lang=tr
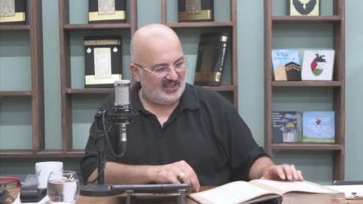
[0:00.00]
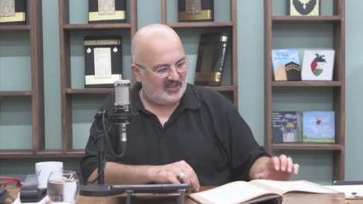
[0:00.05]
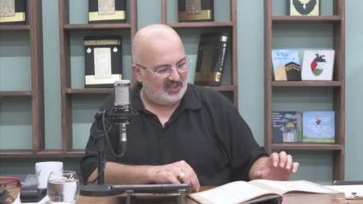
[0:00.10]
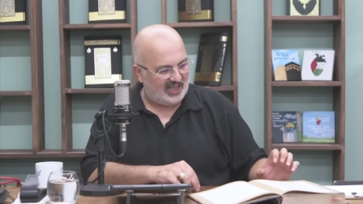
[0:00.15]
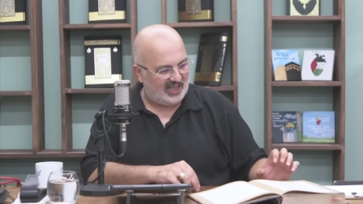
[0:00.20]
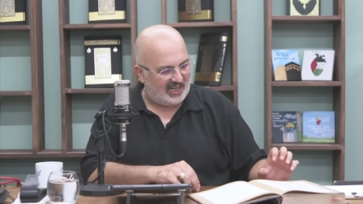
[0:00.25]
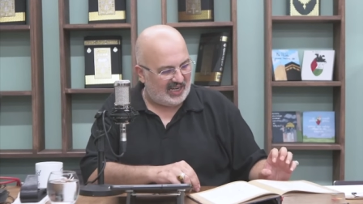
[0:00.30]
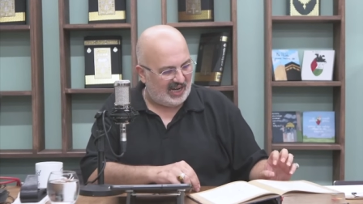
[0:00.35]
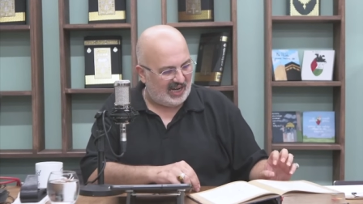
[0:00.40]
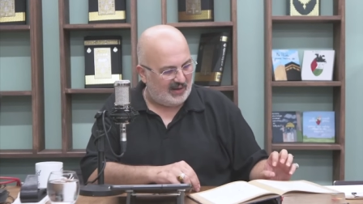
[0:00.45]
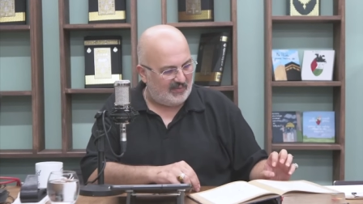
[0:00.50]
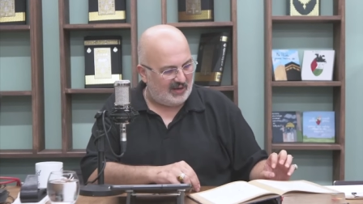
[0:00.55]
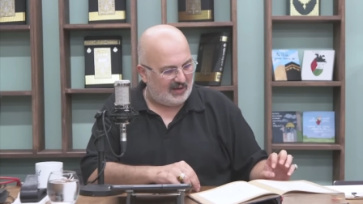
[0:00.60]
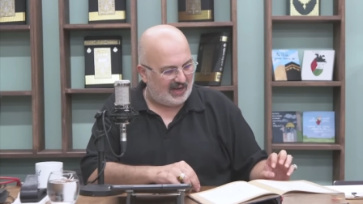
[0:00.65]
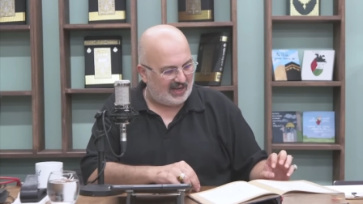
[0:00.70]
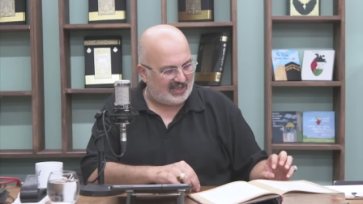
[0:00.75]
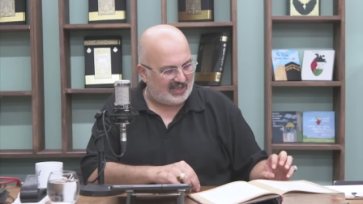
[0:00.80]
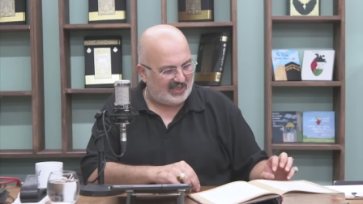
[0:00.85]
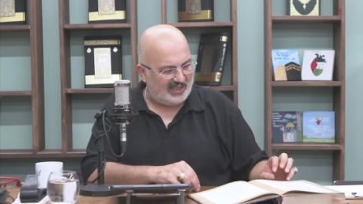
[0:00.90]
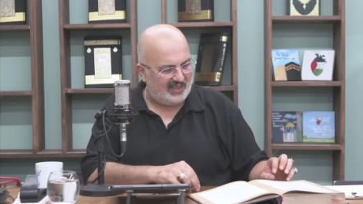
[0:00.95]
Cenab-ı
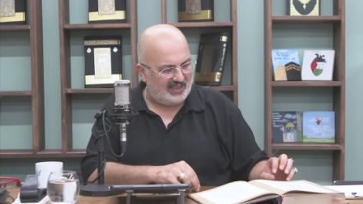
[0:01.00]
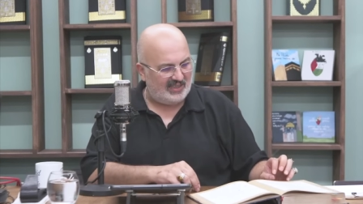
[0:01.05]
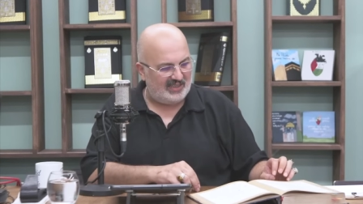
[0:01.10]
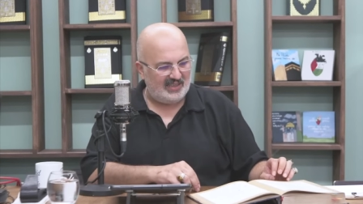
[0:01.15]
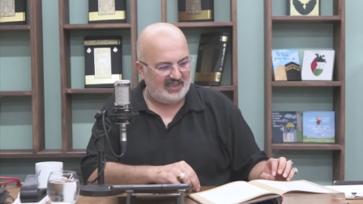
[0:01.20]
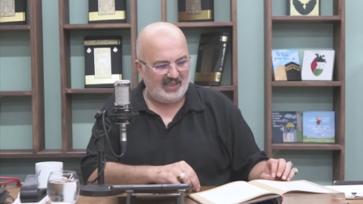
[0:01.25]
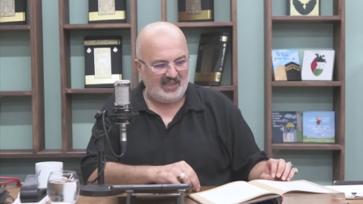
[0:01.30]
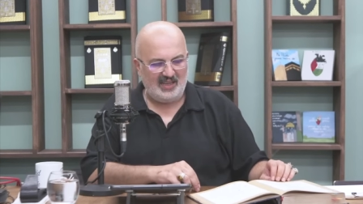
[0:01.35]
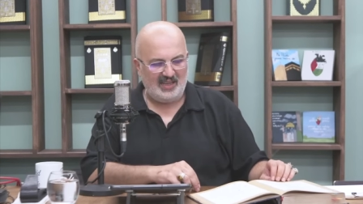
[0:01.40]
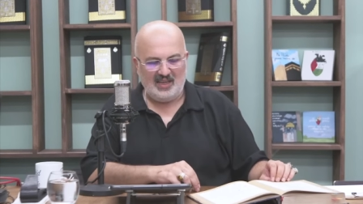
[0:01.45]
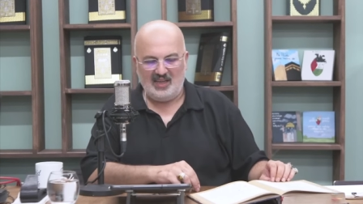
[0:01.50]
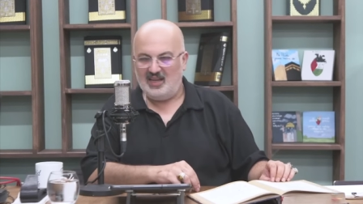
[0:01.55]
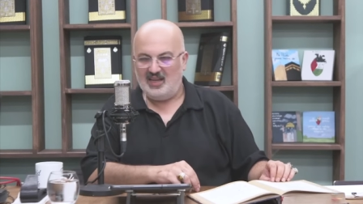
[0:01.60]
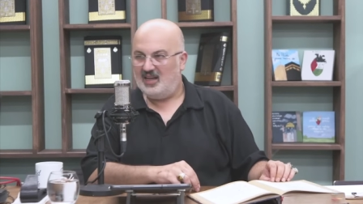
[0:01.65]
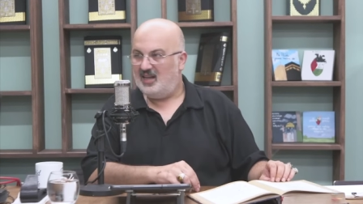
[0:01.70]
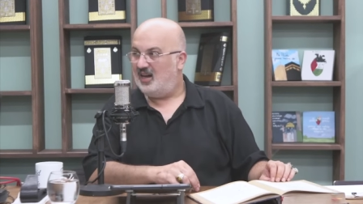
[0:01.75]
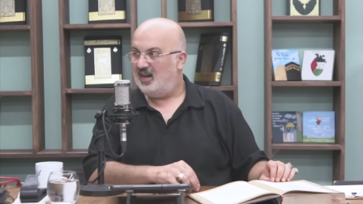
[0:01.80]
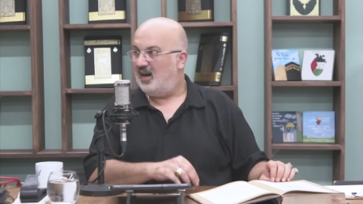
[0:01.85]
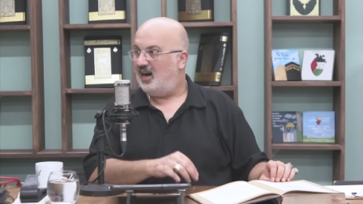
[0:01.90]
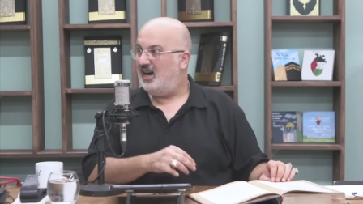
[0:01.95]
Hakk'ın
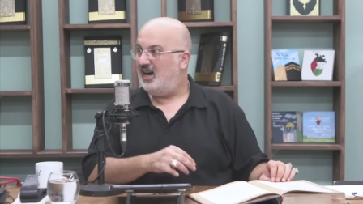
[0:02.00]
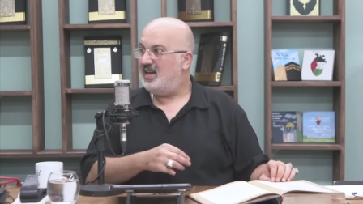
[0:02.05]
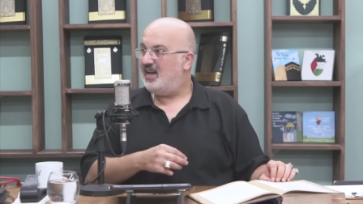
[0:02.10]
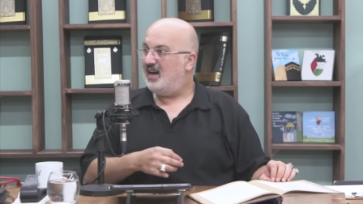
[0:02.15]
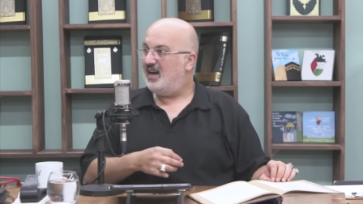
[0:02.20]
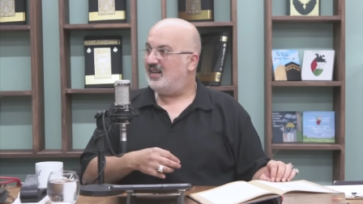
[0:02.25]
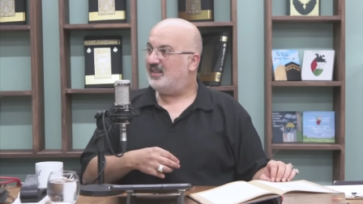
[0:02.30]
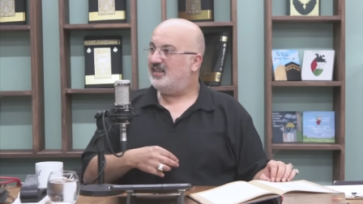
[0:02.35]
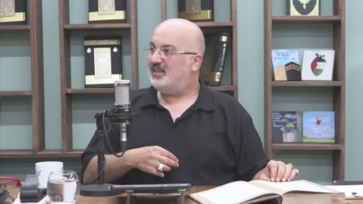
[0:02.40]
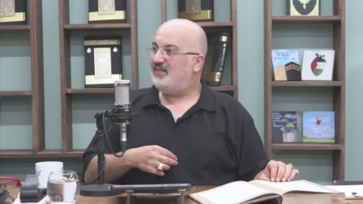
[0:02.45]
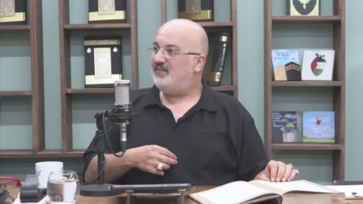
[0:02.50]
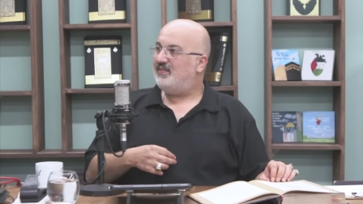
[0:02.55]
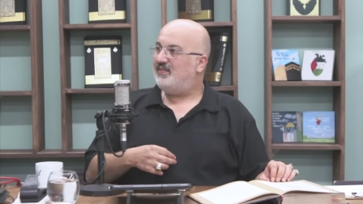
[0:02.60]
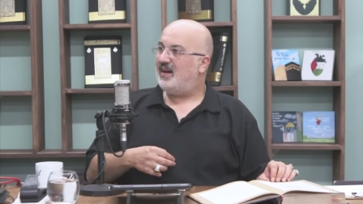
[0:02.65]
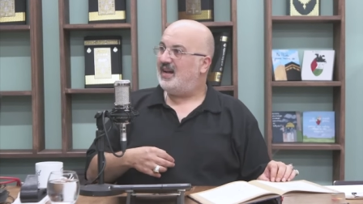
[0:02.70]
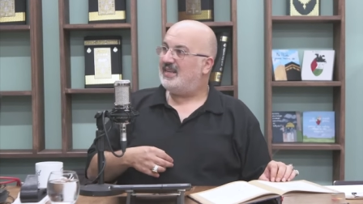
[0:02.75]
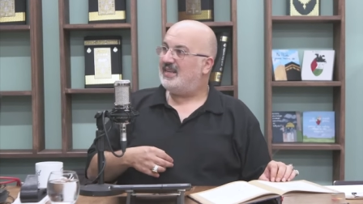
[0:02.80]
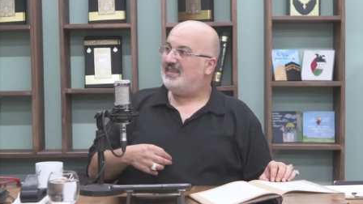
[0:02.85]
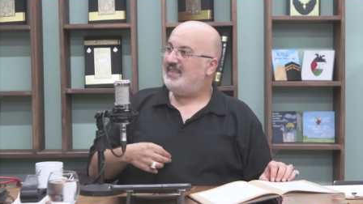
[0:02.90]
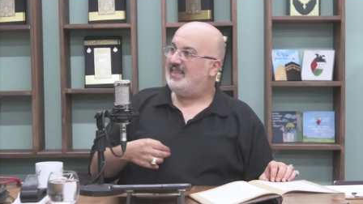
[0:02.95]
hayatı
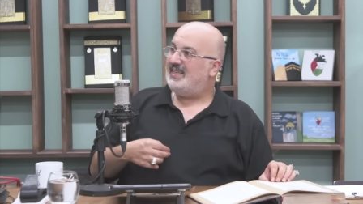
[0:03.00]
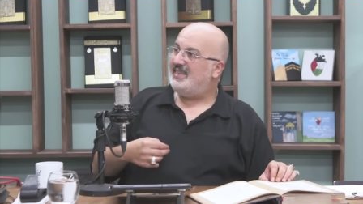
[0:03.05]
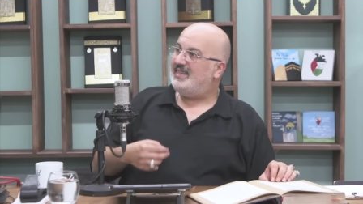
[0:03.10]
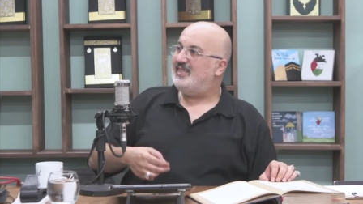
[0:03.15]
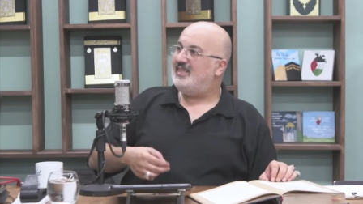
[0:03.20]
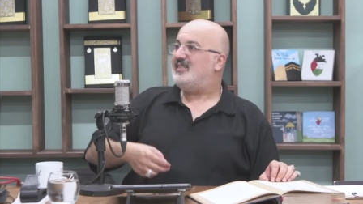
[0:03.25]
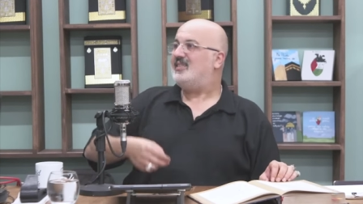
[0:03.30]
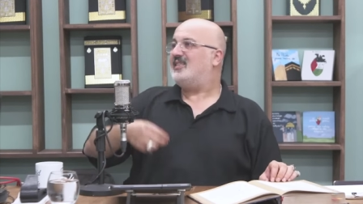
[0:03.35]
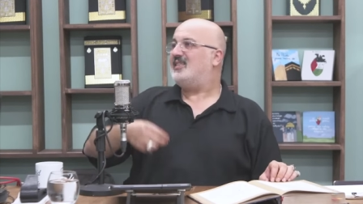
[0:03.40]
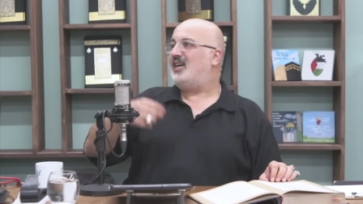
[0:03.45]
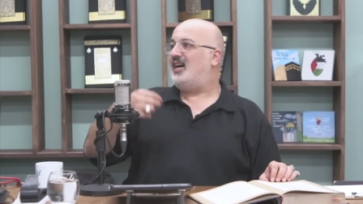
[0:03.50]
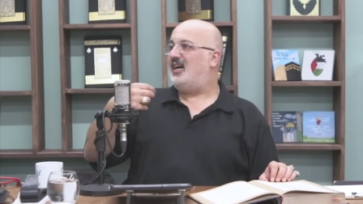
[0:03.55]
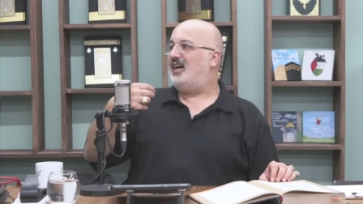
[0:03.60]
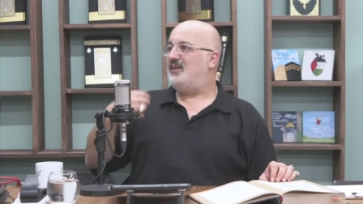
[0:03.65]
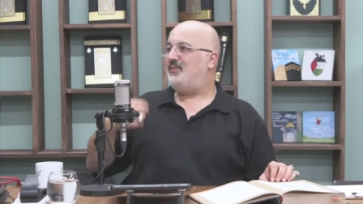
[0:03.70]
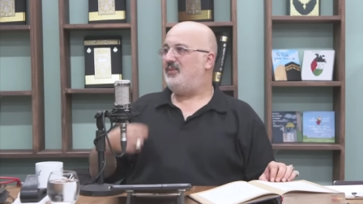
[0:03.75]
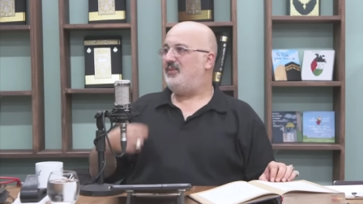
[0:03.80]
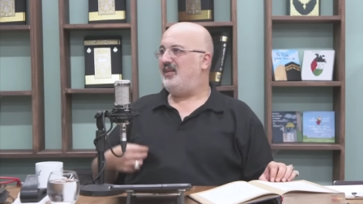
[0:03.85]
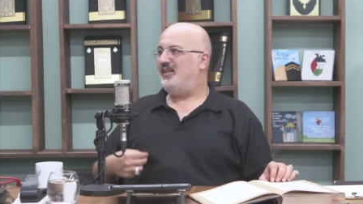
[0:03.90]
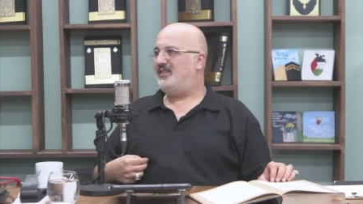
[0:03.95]
verdiğinin
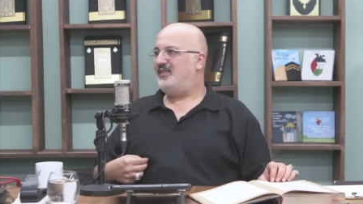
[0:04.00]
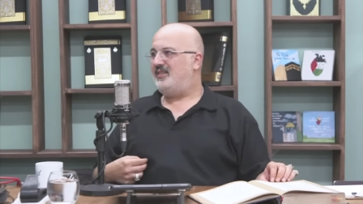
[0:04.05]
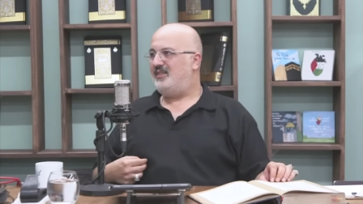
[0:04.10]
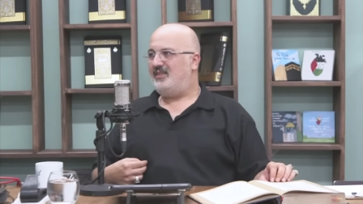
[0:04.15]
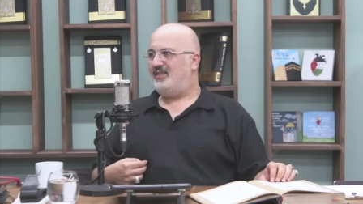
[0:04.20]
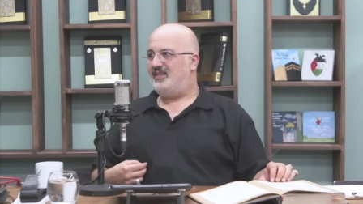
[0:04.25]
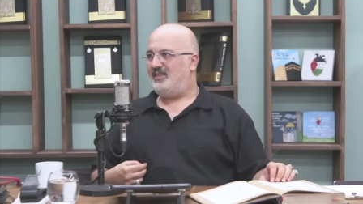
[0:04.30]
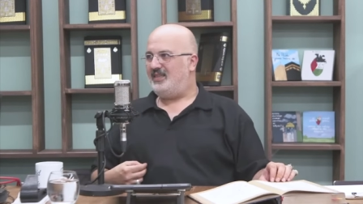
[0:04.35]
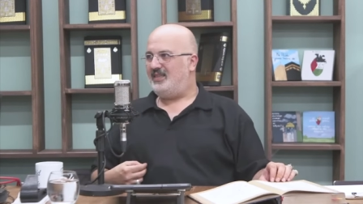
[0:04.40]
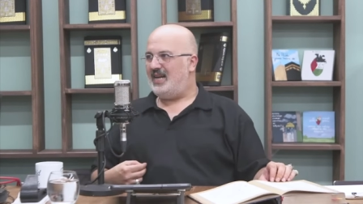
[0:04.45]
sahibiyetidir.